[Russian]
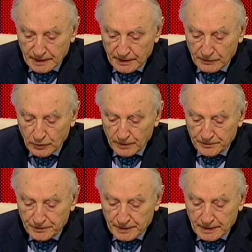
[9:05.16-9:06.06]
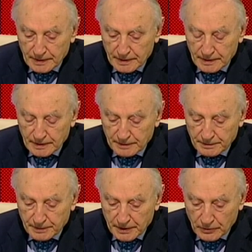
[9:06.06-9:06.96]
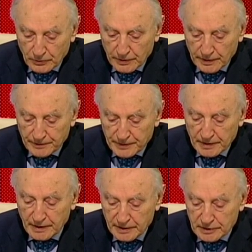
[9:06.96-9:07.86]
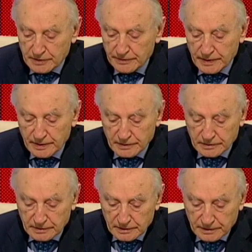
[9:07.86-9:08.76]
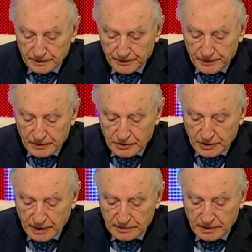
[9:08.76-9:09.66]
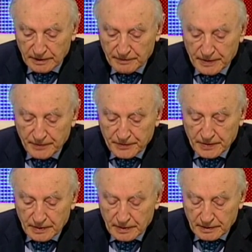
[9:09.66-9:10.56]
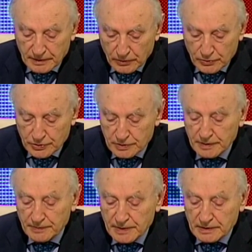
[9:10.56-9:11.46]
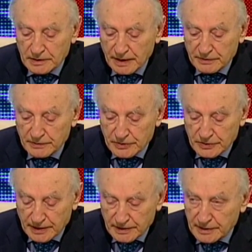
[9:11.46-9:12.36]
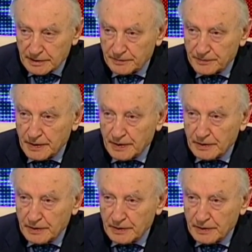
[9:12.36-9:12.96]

его героя Елецкого из «Цыганки» или «Доложницы» с Лаврем Санегиным,